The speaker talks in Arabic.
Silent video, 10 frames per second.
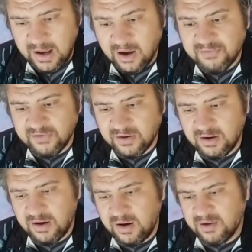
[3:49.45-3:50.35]

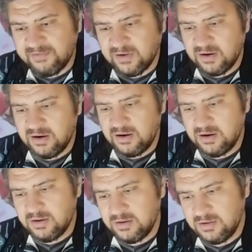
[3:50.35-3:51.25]
ارسل, أرسل
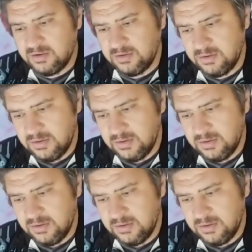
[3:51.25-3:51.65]
آه،